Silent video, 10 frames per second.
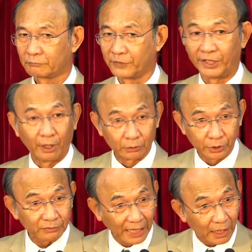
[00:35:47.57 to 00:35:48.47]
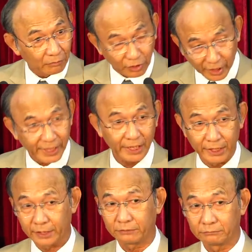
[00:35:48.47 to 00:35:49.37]
Dầu chúng ta không nói ra
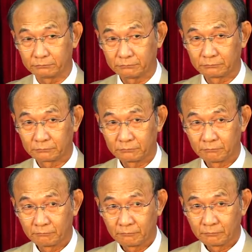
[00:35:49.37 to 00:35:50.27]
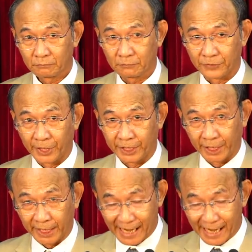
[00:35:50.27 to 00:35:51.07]
hết, nhưng những